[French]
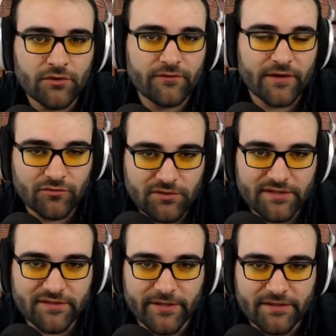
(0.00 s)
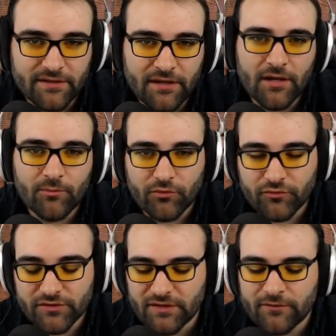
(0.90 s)
On en fera toutes les semaines pour
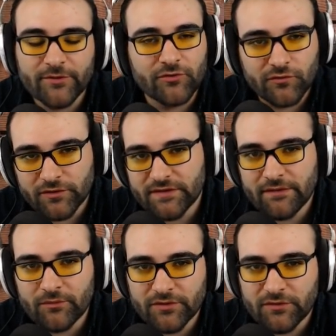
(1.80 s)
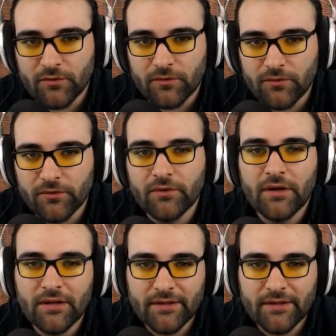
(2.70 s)
vous tenir informé de tous les événements qui auront lieu